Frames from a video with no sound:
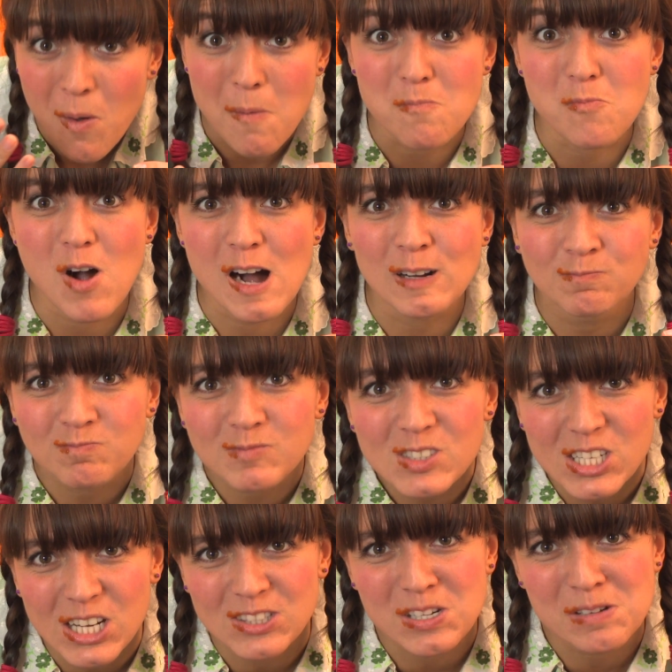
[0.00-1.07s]
Moi,
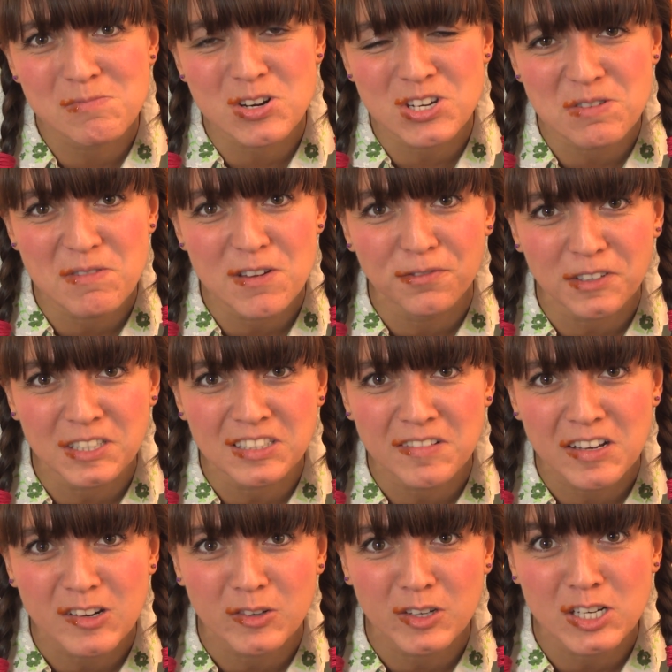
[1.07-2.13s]
j'adore manger mes frites
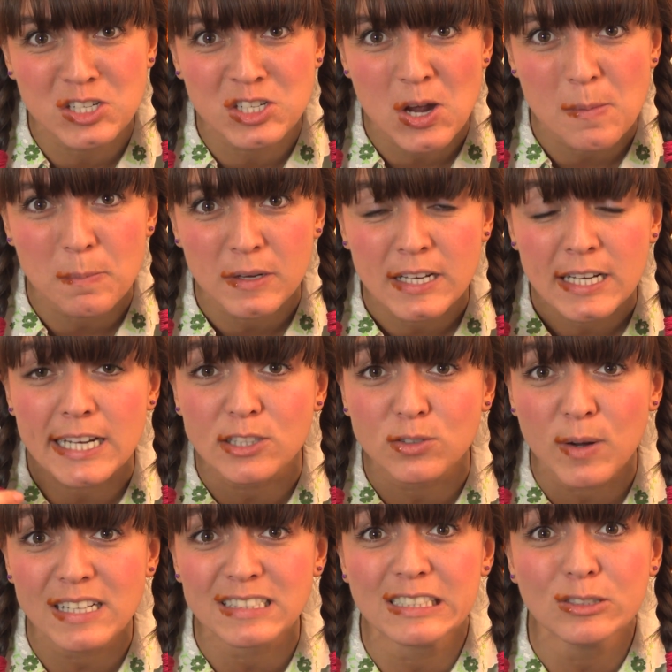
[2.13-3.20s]
avec le ketchup. Et
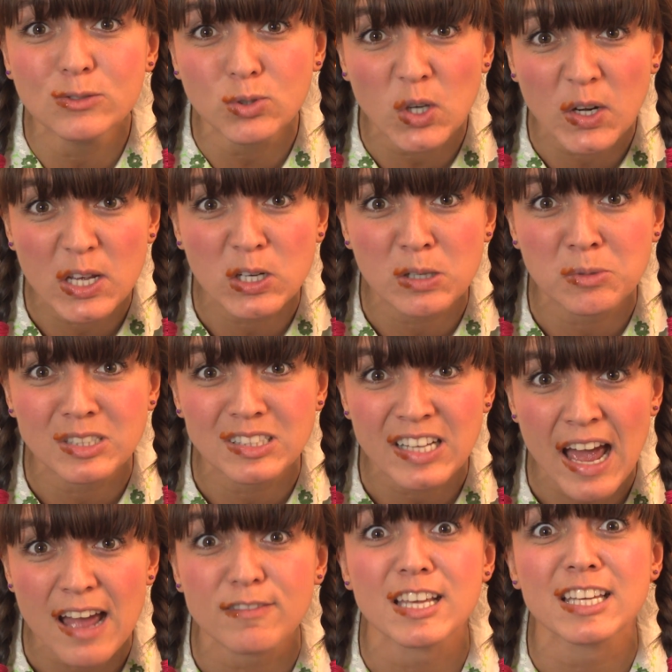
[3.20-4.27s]
toi, dis-nous dans les
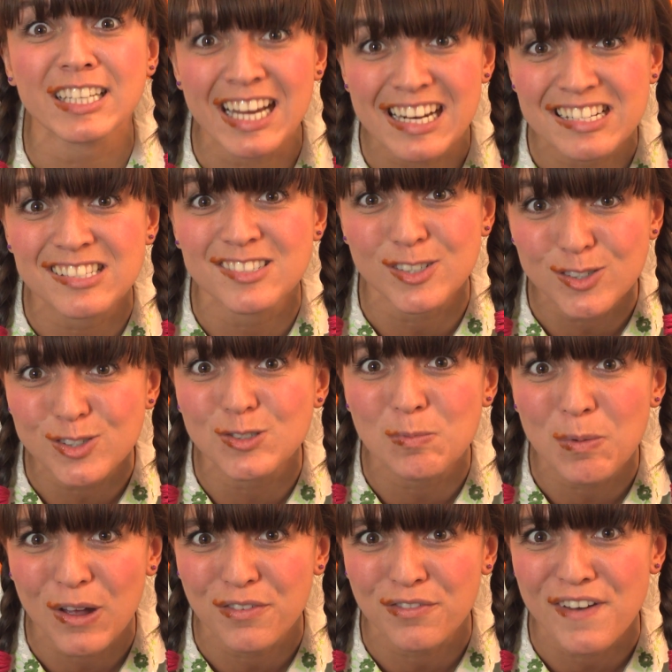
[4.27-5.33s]
commentaires avec quelle sauce tu
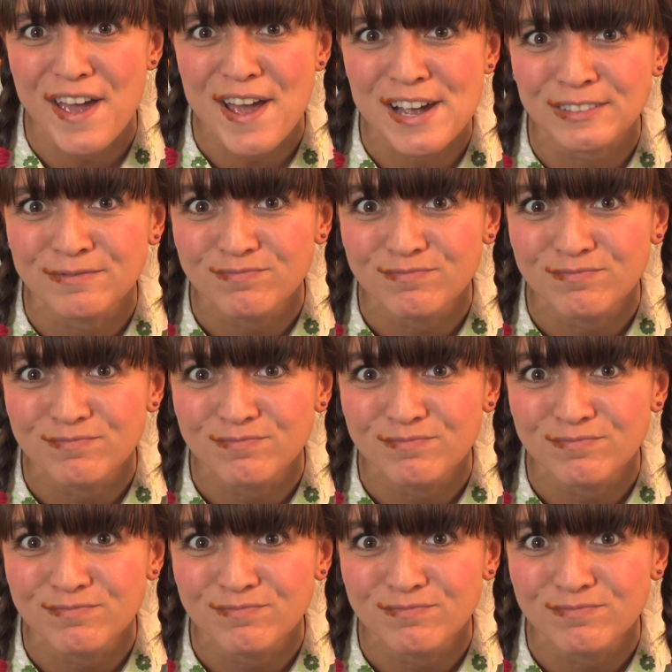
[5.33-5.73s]
préfères.